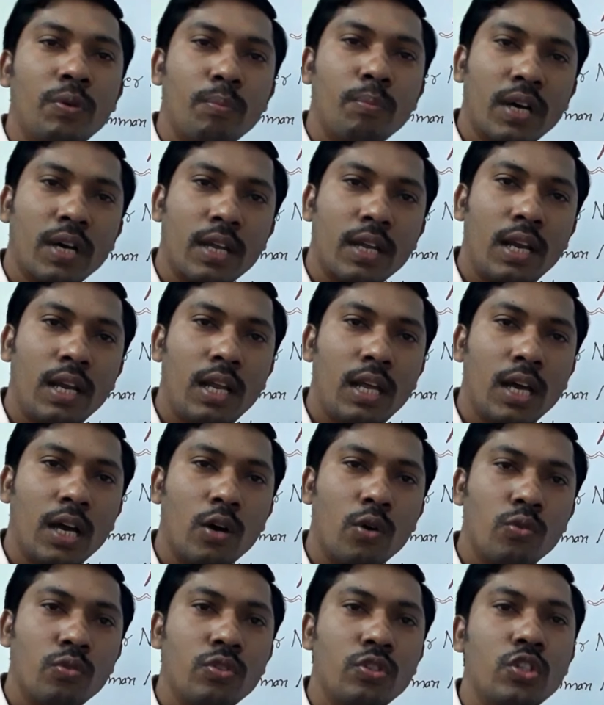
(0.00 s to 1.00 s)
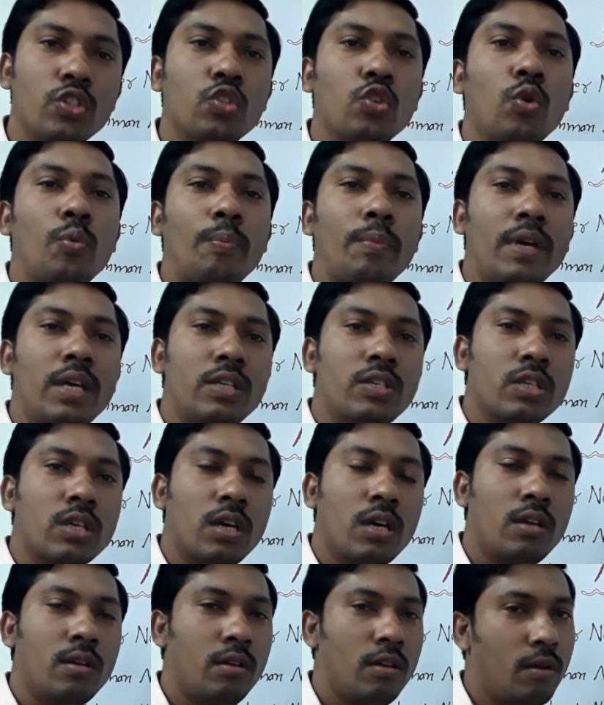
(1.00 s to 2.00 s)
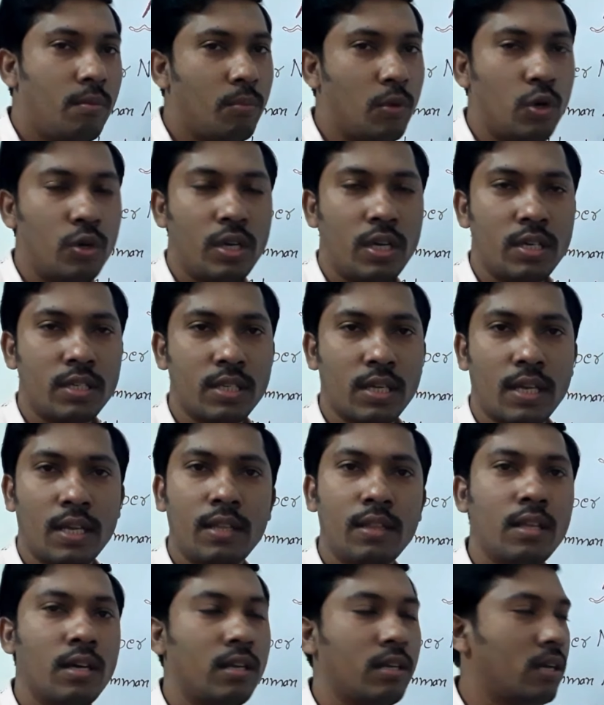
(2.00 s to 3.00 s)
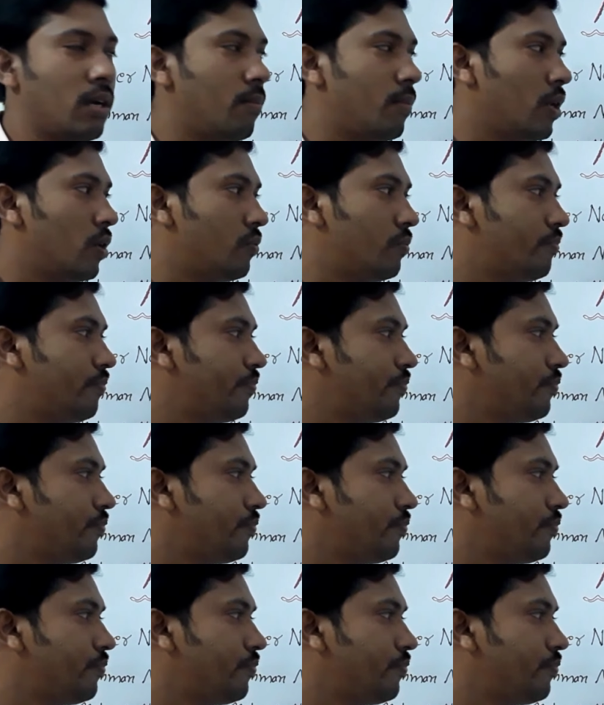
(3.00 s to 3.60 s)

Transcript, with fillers: बकरे ले आऊँ जिसको बेचकर बहुत ढेर सारे धन कमाऊँ